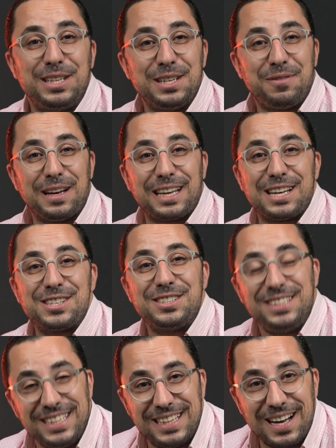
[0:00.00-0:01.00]
جديد في حلقه
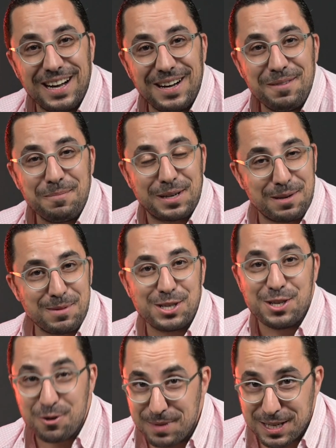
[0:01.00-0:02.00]
جديده
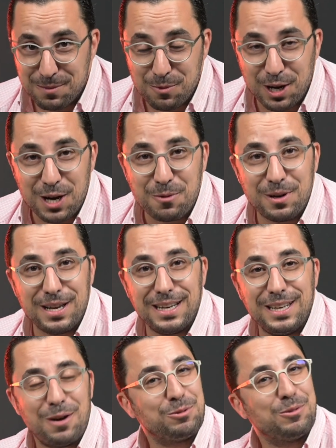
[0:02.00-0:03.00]
برنامج يوميه
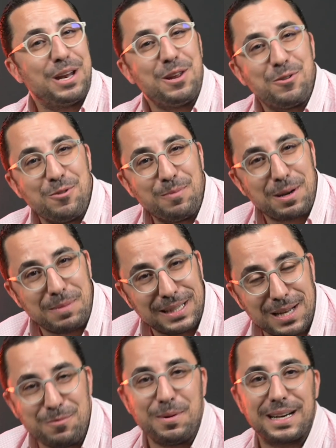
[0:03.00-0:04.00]
مقاول نعاود نقول لكم
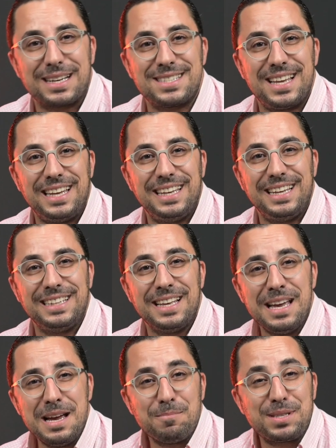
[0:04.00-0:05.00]
رمضان مبارك سعيد
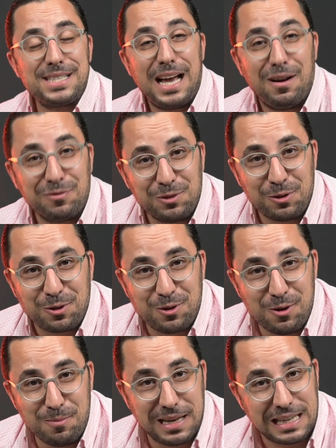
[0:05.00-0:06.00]
بالصحه
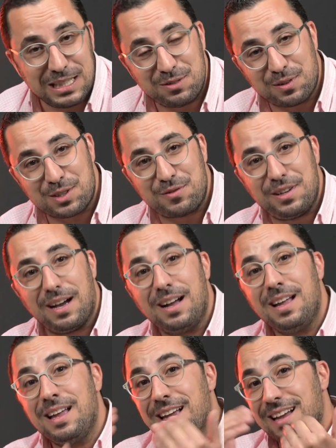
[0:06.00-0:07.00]
فطوركم اللي غادي تفرج فيا
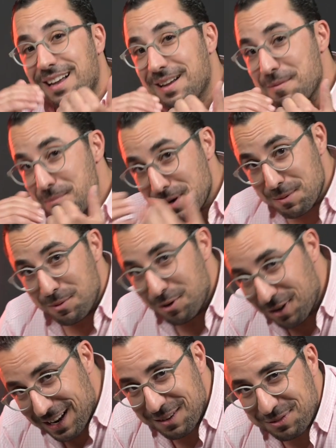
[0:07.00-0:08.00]
من
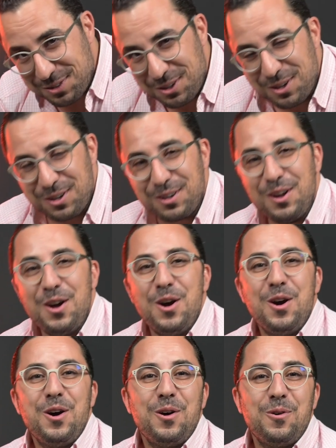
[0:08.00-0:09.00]
مورا الفطور
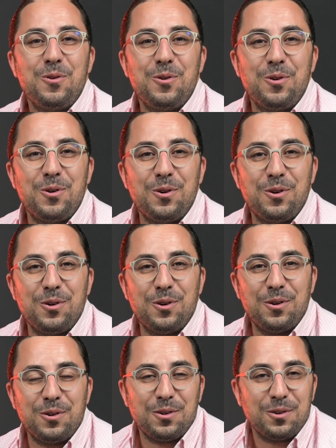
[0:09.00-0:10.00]

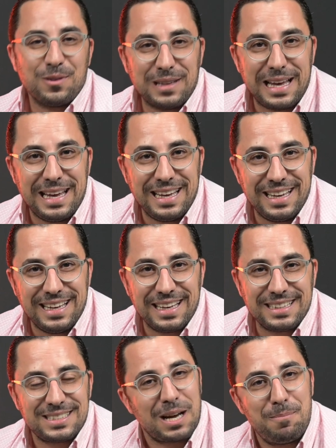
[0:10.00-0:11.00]
والله
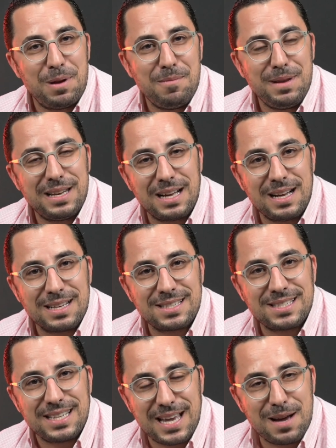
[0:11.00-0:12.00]
يتقبل منا
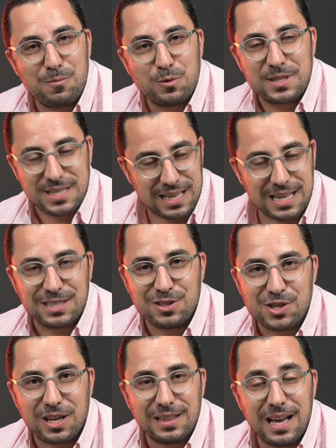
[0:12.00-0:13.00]
الصيام والصلاه ان
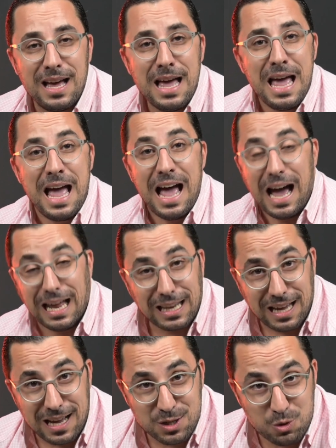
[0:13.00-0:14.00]
شاء الله
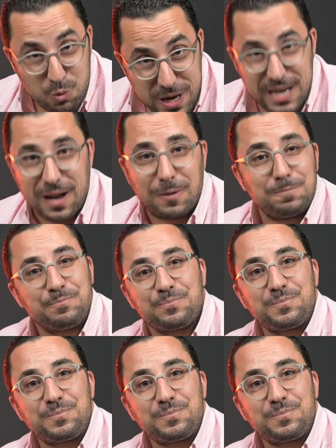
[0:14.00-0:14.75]
حلقه زوينه